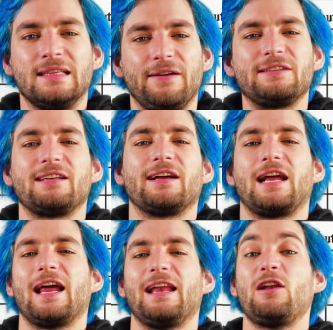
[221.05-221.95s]
debes
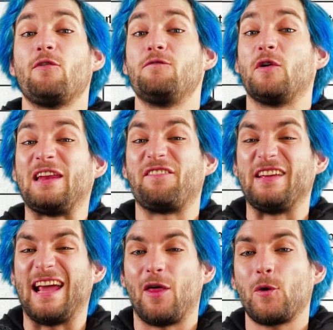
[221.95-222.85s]
agregarle los
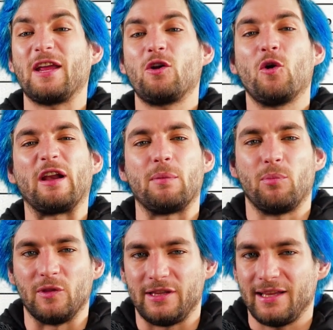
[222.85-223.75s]
bonificadores
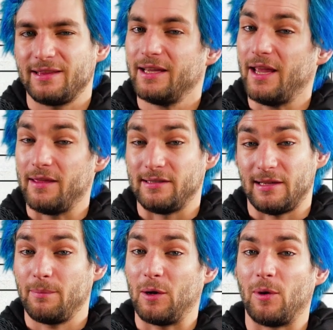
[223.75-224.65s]
correspondientes que
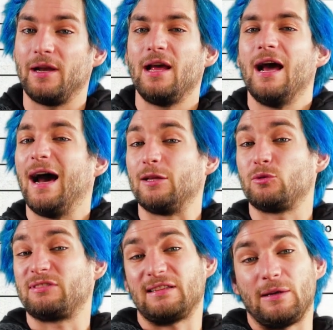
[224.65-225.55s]
dice el manual a
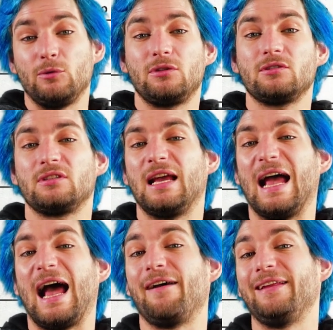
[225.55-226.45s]
tus atributos,
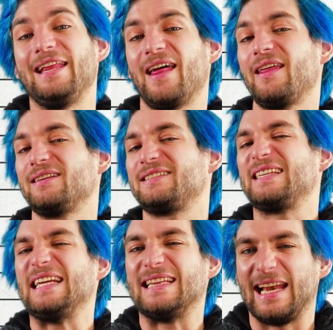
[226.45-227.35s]
habilidades
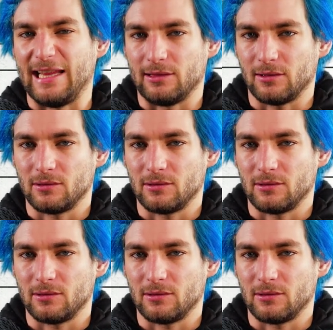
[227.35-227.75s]
y talentos.